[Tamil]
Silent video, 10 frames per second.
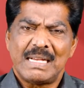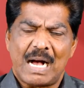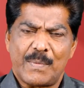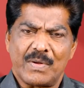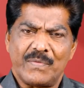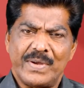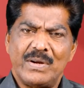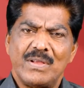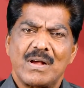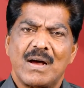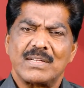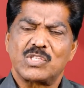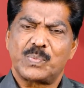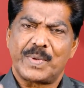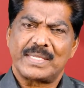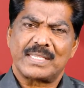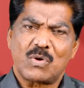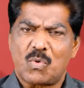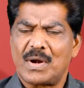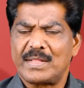அப்புறம் வீடியோ கால்ஸ் பேச
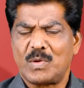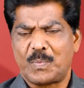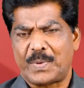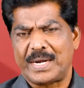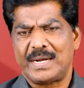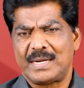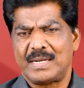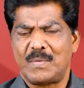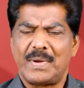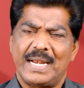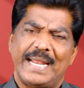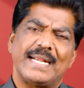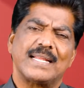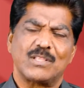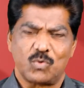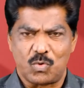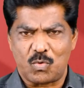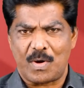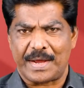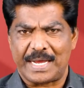கொள்ள இந்த மாதிரி பண்ணிக்கிட்டு ரொம்ப லேட்டாக
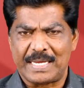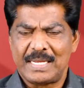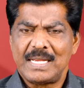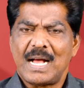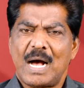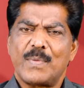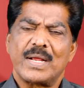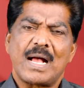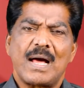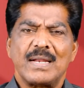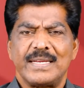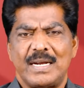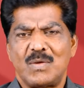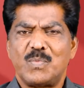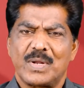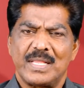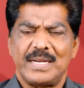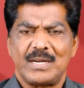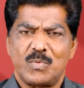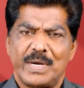தூங்குவாங்க அப்புறம் காலைல எழும்புறதே
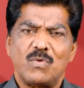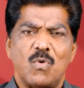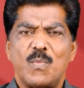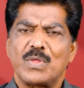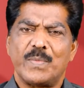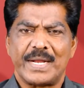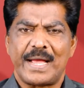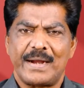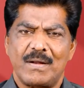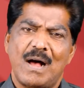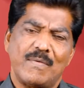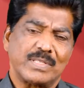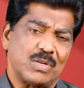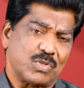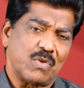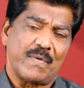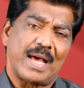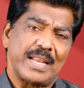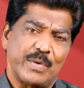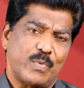எட்டு மணி ஒம்பது மணி ஆகிடும் அவசர அவசரம்
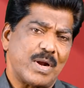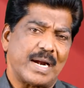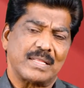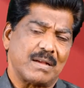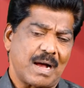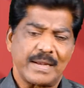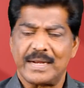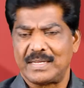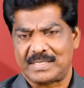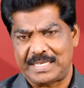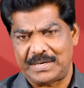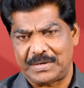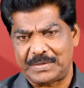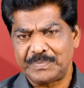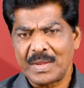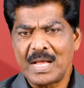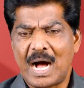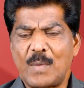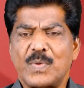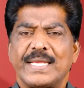வேலைக்கு போகணும் அடுத்த காரியங்களை செய்யணும்
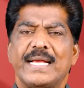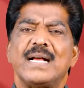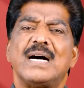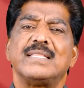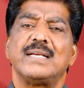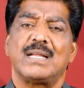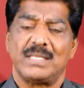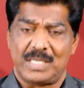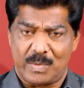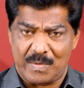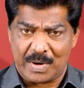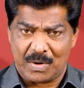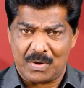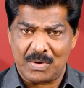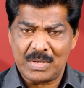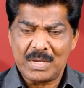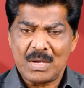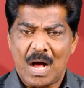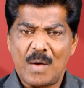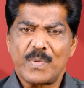அப்புறம் எங்கே அதிகால ஜபம் வரும்
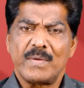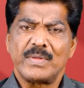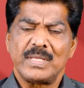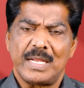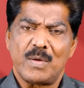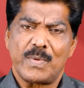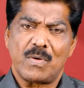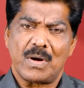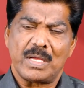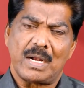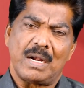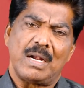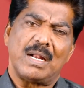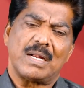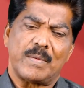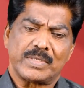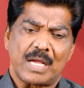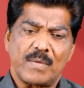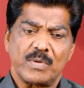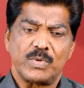அப்புறம் வந்து என்ன பண்ணுவாங்கன்னா எல்லாம் நம்ம
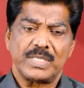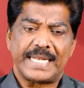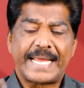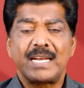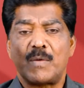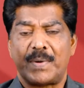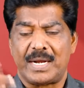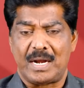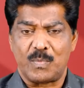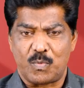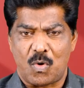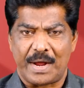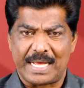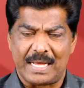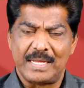சாப்பிட்டு பிடிச்சி நைட்டில் பண்ணிக்கலான்னு போவாங்க